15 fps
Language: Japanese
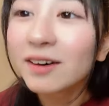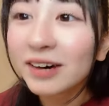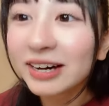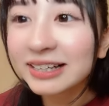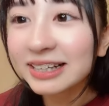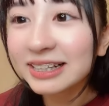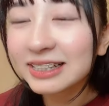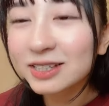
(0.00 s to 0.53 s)

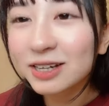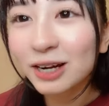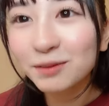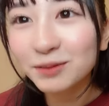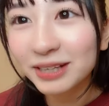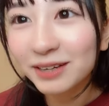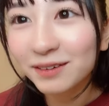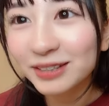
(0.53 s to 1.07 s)

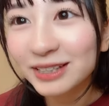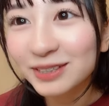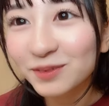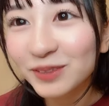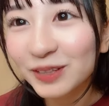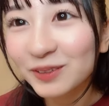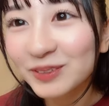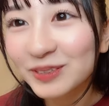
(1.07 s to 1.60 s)
ファイナリストライブね私
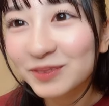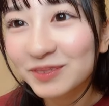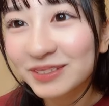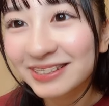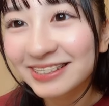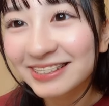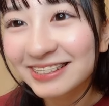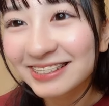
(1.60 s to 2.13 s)
も楽しみ
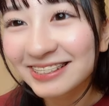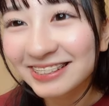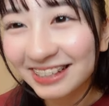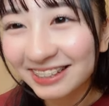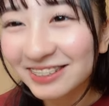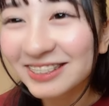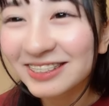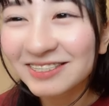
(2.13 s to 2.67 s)

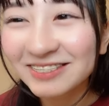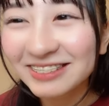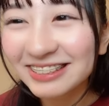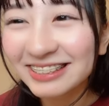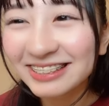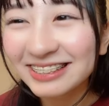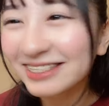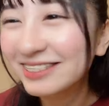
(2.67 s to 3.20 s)
楽し
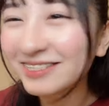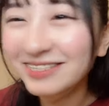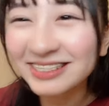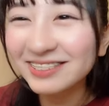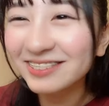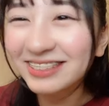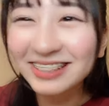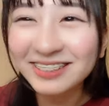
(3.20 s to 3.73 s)
みどうし
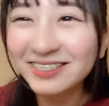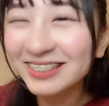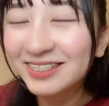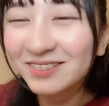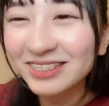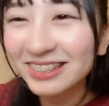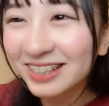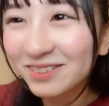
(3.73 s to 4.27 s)
よう楽し
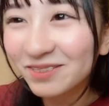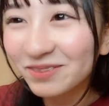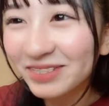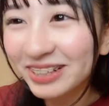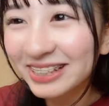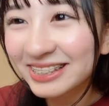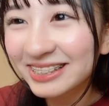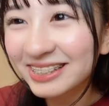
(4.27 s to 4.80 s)
みがいっ
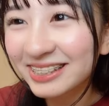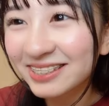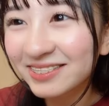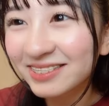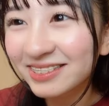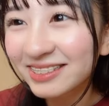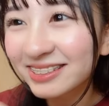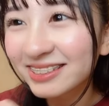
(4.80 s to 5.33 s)
ぱいすぎる